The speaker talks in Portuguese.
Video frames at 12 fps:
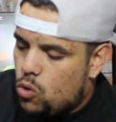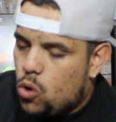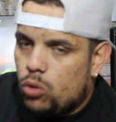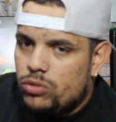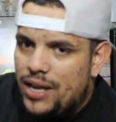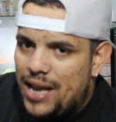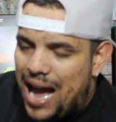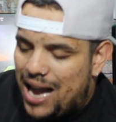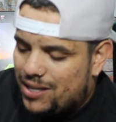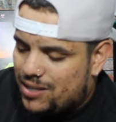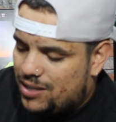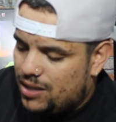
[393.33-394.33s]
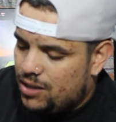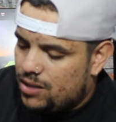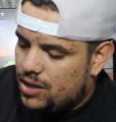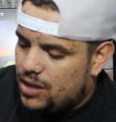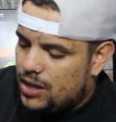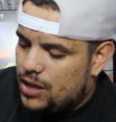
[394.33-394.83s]
Golden Axe
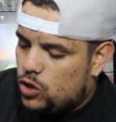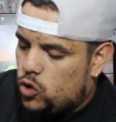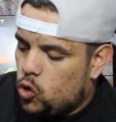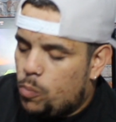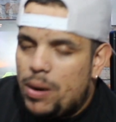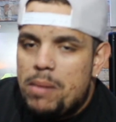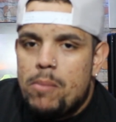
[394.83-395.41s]
e Super